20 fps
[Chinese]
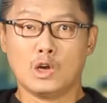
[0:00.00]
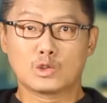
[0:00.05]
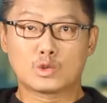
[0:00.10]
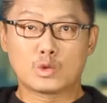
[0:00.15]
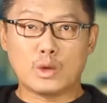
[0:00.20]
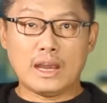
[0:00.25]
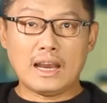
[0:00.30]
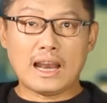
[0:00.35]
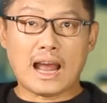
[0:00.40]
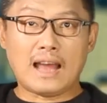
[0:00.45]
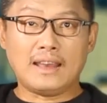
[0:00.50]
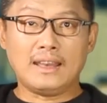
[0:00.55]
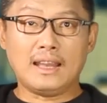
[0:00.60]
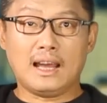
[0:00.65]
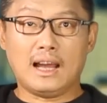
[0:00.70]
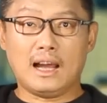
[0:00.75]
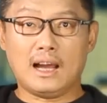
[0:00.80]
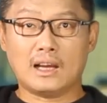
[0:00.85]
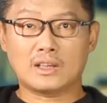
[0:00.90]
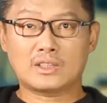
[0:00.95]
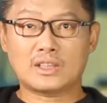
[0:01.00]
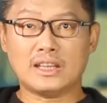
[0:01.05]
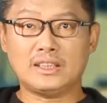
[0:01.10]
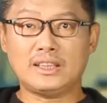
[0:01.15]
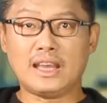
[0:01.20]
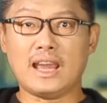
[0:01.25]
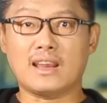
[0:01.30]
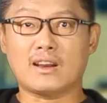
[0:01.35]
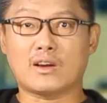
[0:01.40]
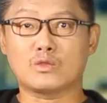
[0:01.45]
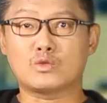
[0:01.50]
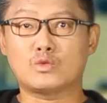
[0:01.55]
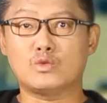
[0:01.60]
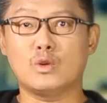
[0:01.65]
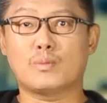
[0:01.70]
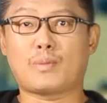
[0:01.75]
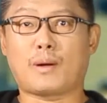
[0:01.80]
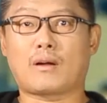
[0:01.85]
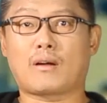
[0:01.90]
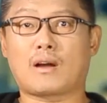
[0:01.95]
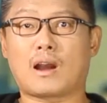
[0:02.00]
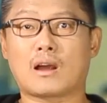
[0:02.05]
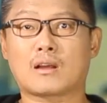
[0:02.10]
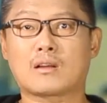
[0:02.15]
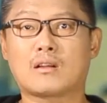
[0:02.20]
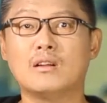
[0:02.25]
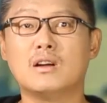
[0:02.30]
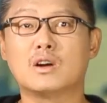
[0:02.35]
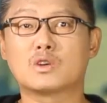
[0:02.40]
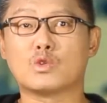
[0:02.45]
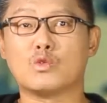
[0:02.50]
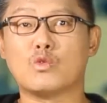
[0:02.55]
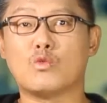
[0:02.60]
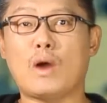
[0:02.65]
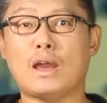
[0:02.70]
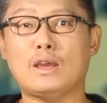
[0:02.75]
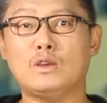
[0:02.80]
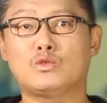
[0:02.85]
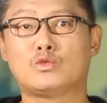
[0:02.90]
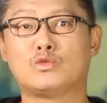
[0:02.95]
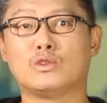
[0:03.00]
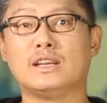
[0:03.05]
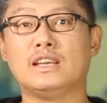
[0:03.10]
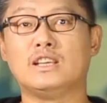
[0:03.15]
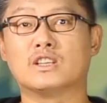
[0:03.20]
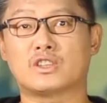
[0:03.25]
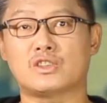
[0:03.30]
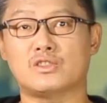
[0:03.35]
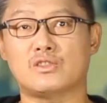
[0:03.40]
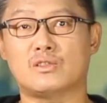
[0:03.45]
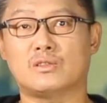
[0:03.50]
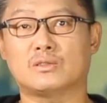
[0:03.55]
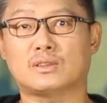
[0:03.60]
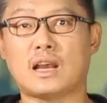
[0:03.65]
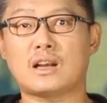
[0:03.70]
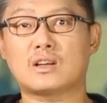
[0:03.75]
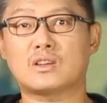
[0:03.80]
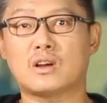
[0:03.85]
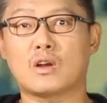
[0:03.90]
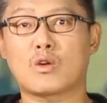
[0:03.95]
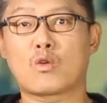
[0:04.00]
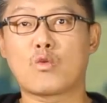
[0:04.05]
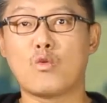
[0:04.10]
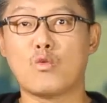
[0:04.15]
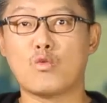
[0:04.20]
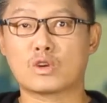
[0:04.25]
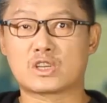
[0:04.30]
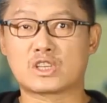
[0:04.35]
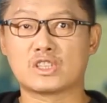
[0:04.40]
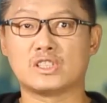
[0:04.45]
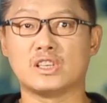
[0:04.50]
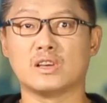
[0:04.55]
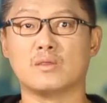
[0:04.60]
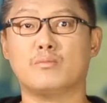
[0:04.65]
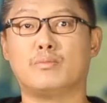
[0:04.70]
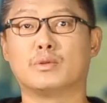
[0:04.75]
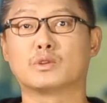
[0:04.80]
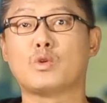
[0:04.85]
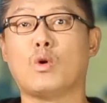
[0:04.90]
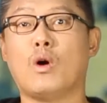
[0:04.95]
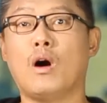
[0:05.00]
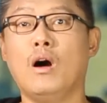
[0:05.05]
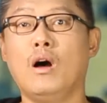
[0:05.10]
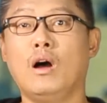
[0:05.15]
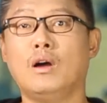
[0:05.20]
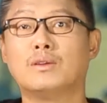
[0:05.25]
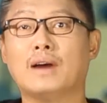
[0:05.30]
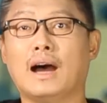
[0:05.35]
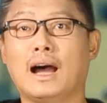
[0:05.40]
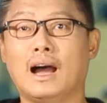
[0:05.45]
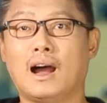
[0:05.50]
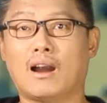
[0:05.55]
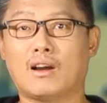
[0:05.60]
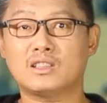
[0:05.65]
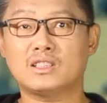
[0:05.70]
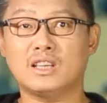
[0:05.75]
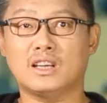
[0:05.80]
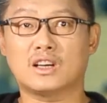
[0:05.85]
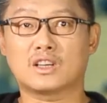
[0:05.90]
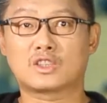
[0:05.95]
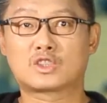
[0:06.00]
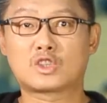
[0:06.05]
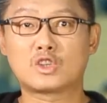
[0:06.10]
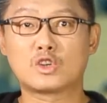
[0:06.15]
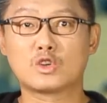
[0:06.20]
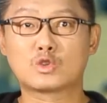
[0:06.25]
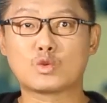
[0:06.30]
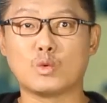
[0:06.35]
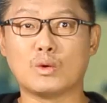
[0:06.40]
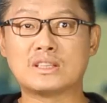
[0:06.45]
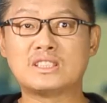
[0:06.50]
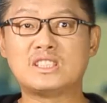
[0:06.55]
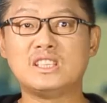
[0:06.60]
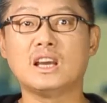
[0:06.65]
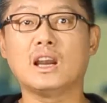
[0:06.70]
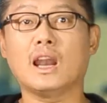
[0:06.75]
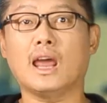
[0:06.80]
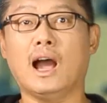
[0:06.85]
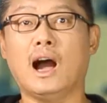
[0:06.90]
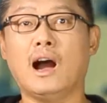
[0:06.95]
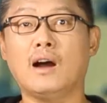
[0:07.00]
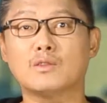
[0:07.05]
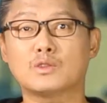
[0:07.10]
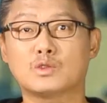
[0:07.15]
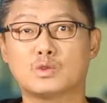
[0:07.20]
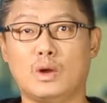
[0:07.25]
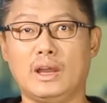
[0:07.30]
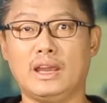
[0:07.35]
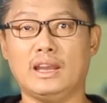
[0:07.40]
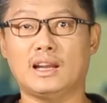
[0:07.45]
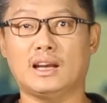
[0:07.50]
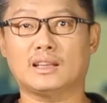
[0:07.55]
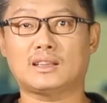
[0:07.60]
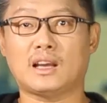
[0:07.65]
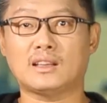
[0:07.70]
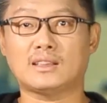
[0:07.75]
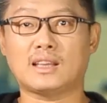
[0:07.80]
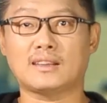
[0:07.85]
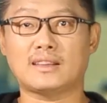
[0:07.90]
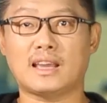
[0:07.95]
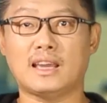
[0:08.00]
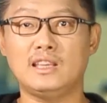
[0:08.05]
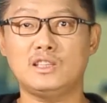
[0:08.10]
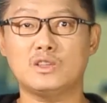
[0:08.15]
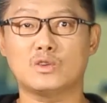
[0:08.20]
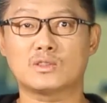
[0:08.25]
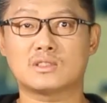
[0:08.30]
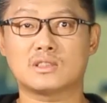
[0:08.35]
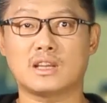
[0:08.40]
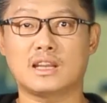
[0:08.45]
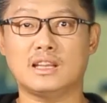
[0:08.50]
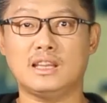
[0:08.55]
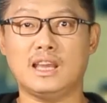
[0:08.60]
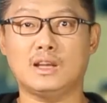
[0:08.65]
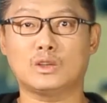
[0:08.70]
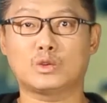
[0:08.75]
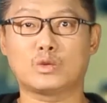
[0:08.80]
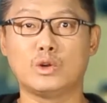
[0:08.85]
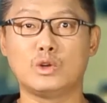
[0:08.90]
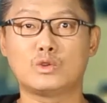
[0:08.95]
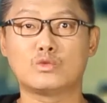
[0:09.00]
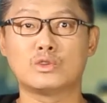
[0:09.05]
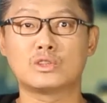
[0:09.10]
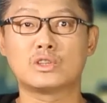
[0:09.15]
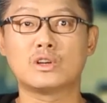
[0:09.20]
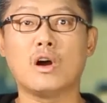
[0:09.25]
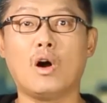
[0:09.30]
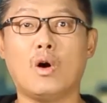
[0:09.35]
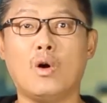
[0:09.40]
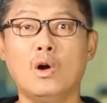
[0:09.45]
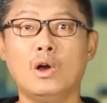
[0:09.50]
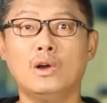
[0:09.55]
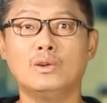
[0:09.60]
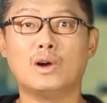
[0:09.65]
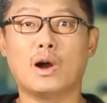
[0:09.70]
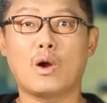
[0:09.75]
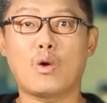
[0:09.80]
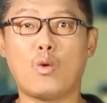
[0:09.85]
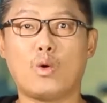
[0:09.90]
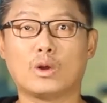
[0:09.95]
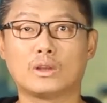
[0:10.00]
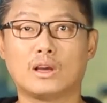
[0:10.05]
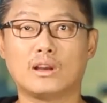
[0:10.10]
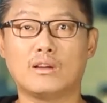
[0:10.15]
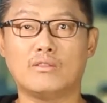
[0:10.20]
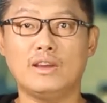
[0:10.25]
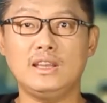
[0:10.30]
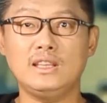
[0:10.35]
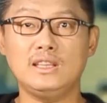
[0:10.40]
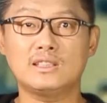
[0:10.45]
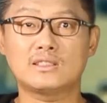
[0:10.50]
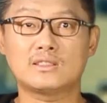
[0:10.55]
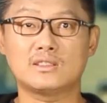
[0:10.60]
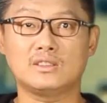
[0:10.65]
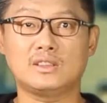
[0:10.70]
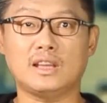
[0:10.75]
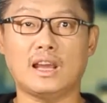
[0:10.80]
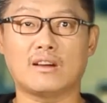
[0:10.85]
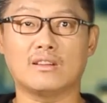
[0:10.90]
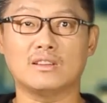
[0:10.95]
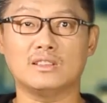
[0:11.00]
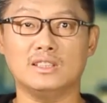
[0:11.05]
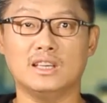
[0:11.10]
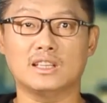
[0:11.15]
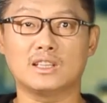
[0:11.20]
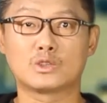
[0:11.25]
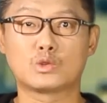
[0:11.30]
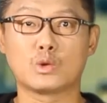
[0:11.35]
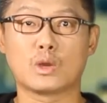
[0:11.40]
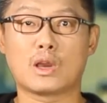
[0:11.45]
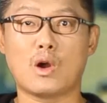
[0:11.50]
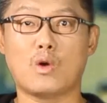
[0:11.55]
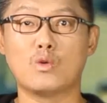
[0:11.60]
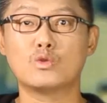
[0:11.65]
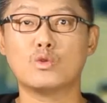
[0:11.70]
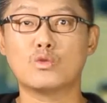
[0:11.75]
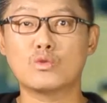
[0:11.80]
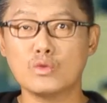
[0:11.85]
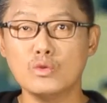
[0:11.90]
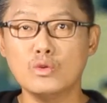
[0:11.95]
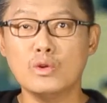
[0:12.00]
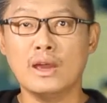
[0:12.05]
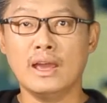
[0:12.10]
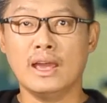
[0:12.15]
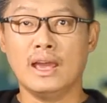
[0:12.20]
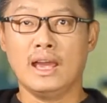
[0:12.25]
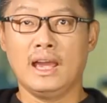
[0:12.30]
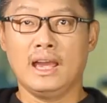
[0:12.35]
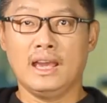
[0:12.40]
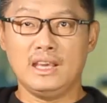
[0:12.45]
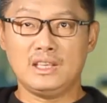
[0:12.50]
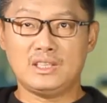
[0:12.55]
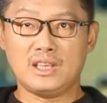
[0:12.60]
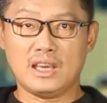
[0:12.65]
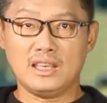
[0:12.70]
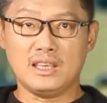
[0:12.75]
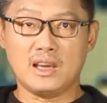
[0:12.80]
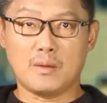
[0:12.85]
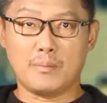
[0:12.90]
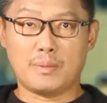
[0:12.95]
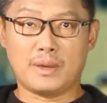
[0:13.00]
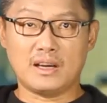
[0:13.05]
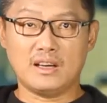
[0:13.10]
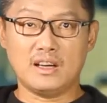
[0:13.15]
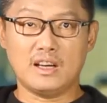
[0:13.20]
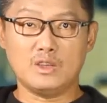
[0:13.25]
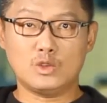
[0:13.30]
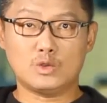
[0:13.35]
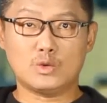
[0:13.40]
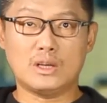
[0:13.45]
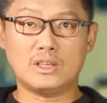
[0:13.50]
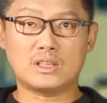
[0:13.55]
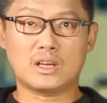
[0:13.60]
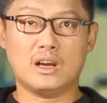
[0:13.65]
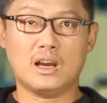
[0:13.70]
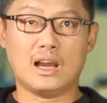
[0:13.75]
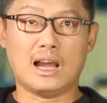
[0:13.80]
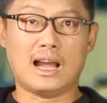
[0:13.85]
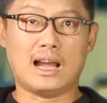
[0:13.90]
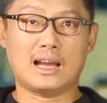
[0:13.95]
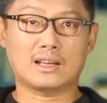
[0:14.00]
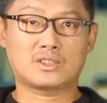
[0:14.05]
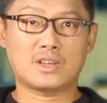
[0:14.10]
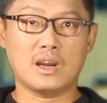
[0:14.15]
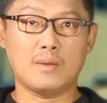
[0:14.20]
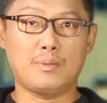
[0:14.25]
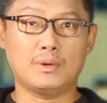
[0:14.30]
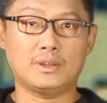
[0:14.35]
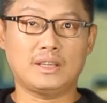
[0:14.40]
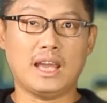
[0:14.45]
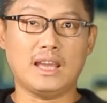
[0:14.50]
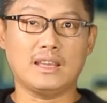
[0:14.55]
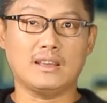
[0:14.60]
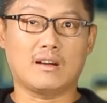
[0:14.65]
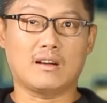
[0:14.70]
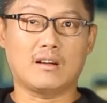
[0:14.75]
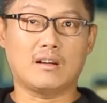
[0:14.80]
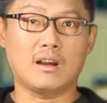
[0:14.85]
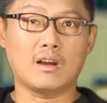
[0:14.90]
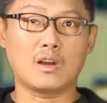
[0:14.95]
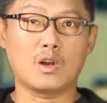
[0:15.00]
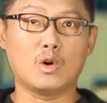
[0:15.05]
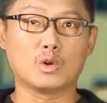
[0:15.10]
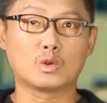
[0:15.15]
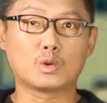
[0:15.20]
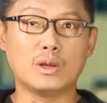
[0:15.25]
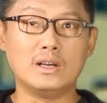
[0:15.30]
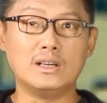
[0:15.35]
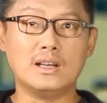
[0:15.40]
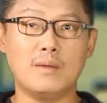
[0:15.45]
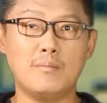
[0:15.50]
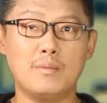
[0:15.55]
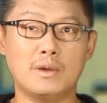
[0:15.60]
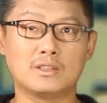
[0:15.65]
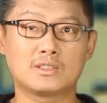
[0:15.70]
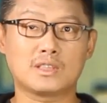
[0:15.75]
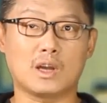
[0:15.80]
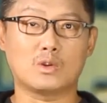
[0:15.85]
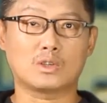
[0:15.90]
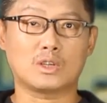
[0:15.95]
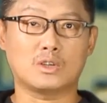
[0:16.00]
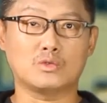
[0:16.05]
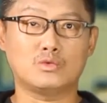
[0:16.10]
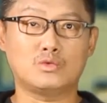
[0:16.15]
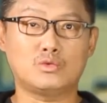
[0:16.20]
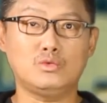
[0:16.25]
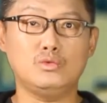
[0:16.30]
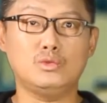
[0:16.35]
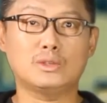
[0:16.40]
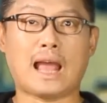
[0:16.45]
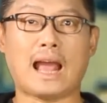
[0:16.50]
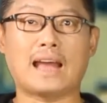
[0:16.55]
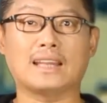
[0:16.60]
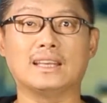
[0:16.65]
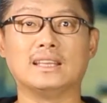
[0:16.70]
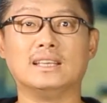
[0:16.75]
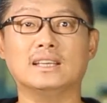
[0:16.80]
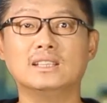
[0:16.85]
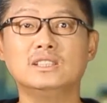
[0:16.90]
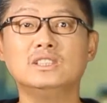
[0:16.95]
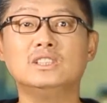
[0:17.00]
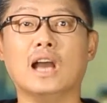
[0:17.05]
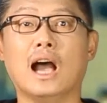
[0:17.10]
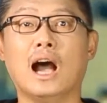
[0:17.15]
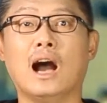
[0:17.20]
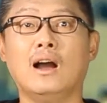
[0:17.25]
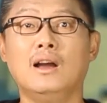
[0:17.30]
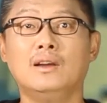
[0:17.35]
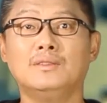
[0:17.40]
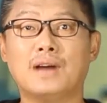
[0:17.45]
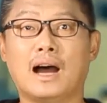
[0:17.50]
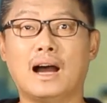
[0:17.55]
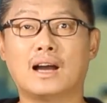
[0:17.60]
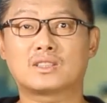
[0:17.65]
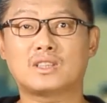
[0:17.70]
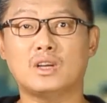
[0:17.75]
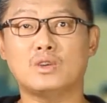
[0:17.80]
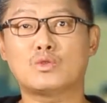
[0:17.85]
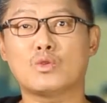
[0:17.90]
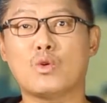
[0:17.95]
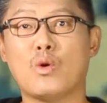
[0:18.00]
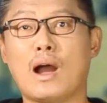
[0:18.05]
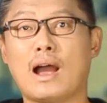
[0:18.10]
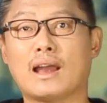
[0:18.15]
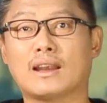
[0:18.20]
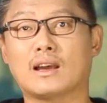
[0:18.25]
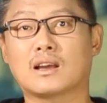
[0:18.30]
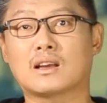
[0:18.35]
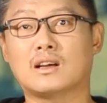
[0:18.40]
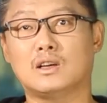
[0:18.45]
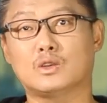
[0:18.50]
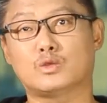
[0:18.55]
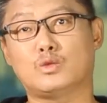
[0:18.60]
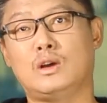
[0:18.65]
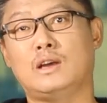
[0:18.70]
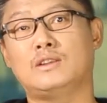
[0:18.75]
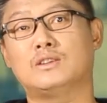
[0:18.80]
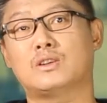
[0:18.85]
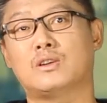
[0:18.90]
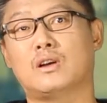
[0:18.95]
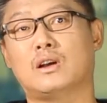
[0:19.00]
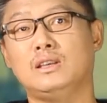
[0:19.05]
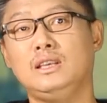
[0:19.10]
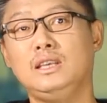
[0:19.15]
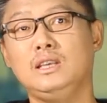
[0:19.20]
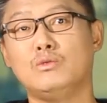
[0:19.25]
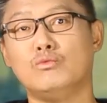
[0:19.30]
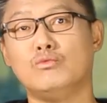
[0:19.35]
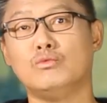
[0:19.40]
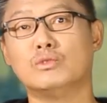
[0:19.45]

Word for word: 虽然呢，这电影剧本啊各种歪曲历史，但是呢，故事性不错，是吧？而且呢，制作精良。所以呢，当他在1940年推出之后，获得了威尼斯电影节的最高荣誉。一些影评人宣称啊，这部电影能够对人们造成巨大的影响，是吧？这句话呢，可算是一